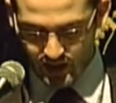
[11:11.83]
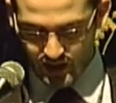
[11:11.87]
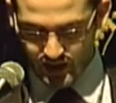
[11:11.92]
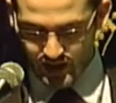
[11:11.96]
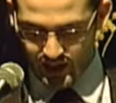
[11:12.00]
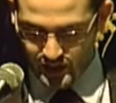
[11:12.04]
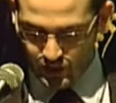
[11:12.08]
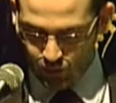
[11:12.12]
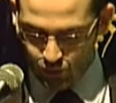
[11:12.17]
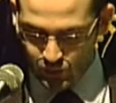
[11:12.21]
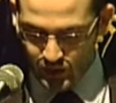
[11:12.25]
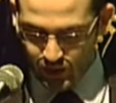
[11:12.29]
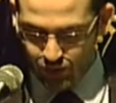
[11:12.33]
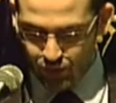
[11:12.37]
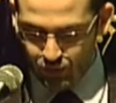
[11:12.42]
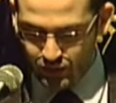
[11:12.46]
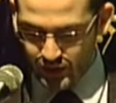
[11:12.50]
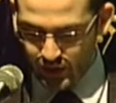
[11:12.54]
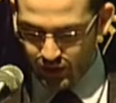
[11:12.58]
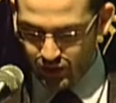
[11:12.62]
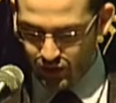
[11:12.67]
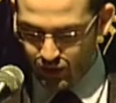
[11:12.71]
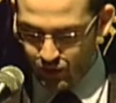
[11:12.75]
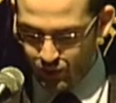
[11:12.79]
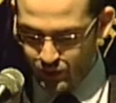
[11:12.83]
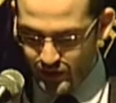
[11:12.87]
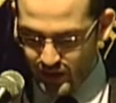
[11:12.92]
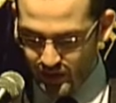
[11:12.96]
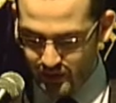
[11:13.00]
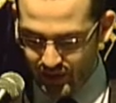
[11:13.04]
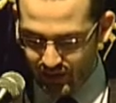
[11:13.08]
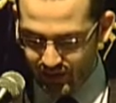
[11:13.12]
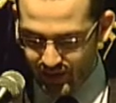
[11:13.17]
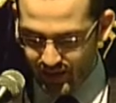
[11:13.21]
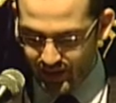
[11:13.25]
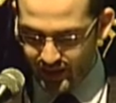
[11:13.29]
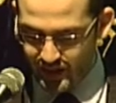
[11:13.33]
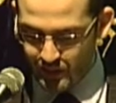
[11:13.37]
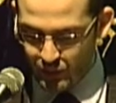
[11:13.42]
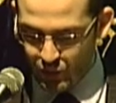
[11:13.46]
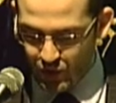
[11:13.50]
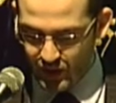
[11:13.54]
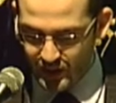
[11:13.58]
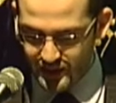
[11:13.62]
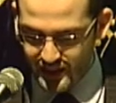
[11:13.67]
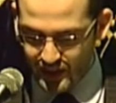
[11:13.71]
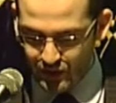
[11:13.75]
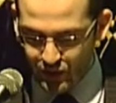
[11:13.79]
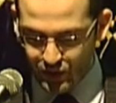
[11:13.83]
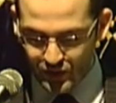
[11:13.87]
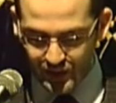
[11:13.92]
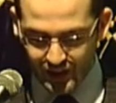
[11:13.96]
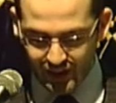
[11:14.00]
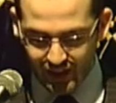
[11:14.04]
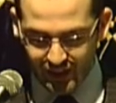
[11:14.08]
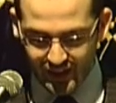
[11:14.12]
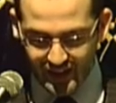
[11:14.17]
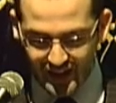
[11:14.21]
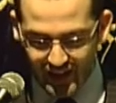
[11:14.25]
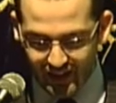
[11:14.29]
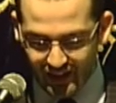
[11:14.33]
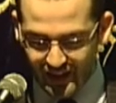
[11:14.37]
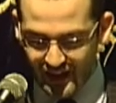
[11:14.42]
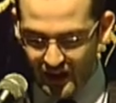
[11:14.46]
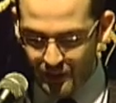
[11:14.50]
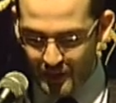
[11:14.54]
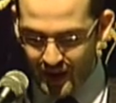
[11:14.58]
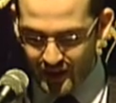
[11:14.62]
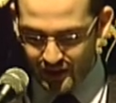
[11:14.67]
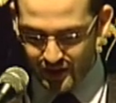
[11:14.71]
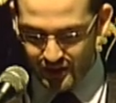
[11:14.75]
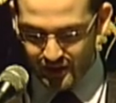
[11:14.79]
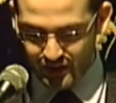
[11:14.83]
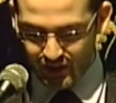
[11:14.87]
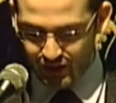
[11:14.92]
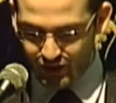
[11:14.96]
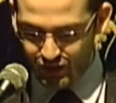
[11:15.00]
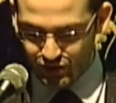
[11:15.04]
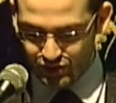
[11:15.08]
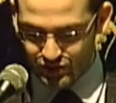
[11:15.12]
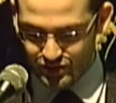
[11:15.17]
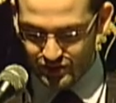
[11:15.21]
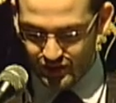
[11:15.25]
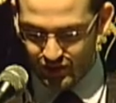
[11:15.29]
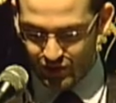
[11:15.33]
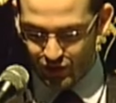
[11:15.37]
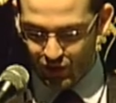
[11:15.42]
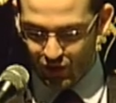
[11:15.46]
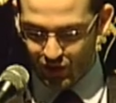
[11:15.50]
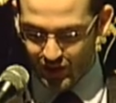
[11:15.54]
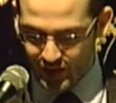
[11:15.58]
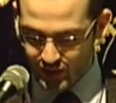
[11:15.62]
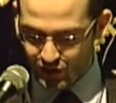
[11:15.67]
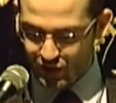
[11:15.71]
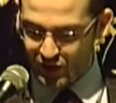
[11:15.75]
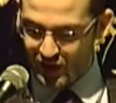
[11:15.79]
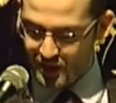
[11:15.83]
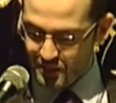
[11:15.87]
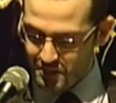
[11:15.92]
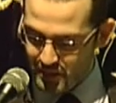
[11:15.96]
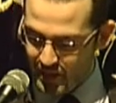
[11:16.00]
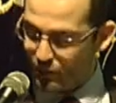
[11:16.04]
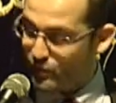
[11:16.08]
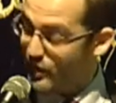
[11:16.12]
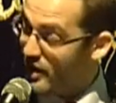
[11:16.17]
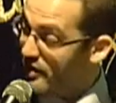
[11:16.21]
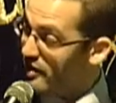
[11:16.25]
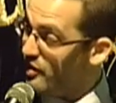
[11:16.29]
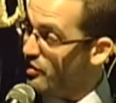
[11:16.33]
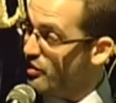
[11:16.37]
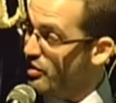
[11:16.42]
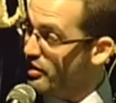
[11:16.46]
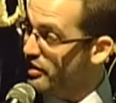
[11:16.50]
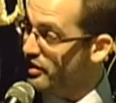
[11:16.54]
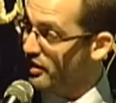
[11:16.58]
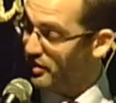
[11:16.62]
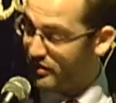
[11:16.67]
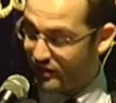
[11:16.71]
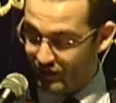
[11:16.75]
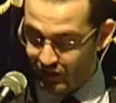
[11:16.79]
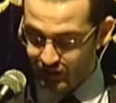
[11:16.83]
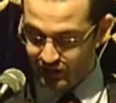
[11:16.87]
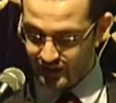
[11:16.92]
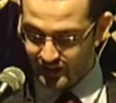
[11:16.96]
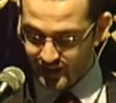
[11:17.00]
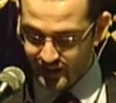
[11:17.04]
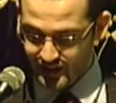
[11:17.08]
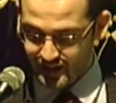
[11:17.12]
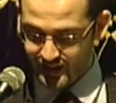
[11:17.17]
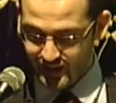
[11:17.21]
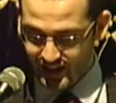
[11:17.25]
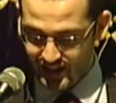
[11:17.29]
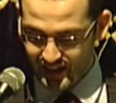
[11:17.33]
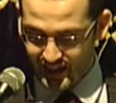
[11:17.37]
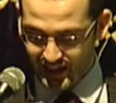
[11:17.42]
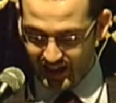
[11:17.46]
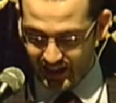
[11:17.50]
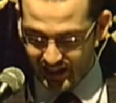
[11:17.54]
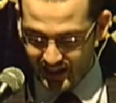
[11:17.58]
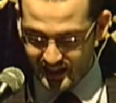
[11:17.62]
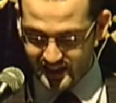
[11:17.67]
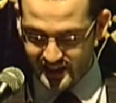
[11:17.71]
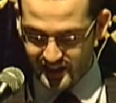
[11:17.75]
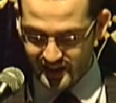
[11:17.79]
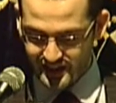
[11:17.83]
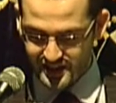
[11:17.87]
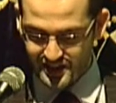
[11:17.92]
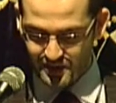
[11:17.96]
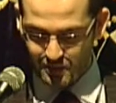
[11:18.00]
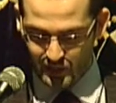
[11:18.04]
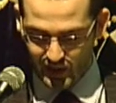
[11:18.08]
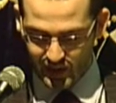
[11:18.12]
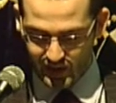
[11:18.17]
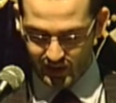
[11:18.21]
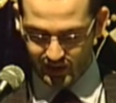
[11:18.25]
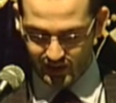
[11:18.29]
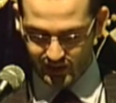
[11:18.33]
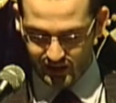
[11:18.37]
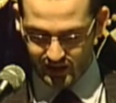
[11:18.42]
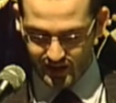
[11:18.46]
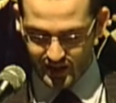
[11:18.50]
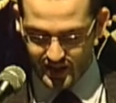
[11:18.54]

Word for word: La segunda fundación de una hermandad que hemos hallado está dedicada a la Madre de Dios, en concreto a la Inmaculada Concepción, en la iglesia de San Miguel,